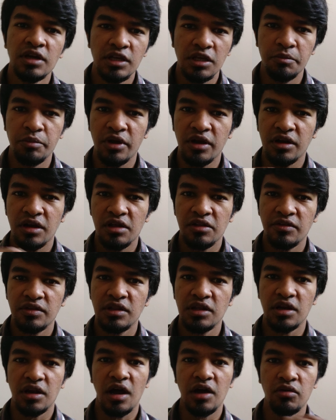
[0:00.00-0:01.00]
இப்ப இருக்கிறது
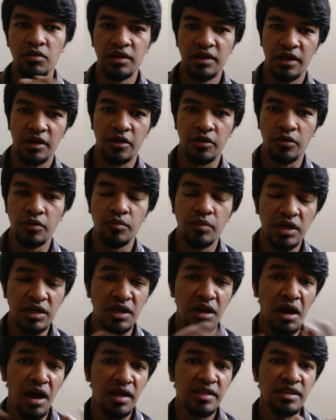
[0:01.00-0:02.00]
வந்து ராகுல் நெஹ்ரு பட்
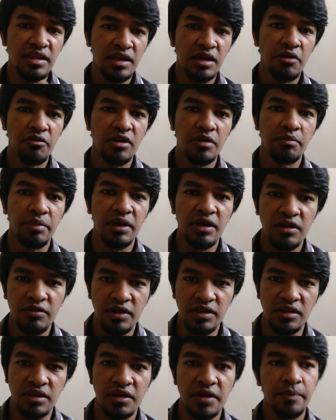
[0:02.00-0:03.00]
காந்திங்க ஒரு பேர்
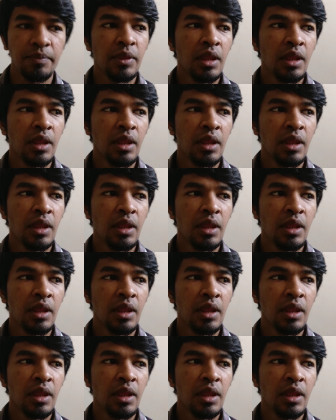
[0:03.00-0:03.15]
வந்து